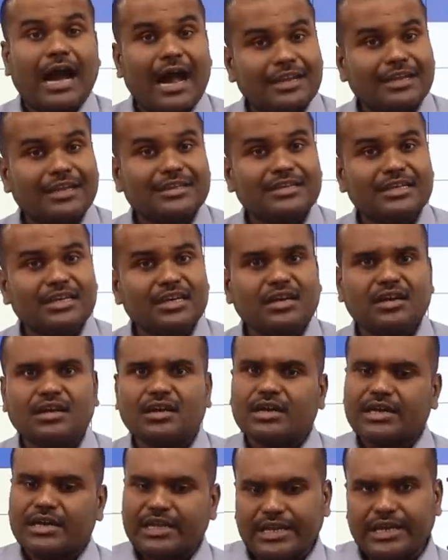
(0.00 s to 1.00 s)
அல்லது
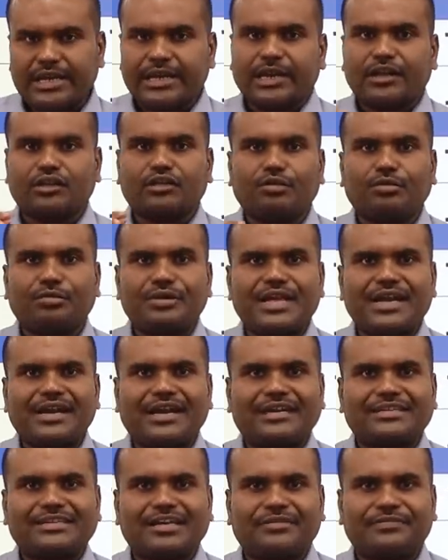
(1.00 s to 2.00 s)
நீங்கள் எடுக்கக்கூடிய
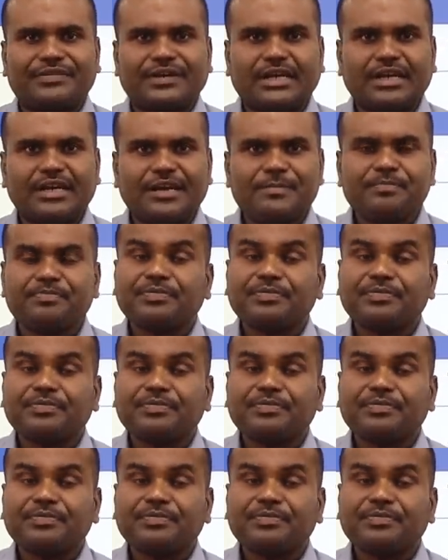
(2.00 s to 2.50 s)
கட் ஆஃபுக்கு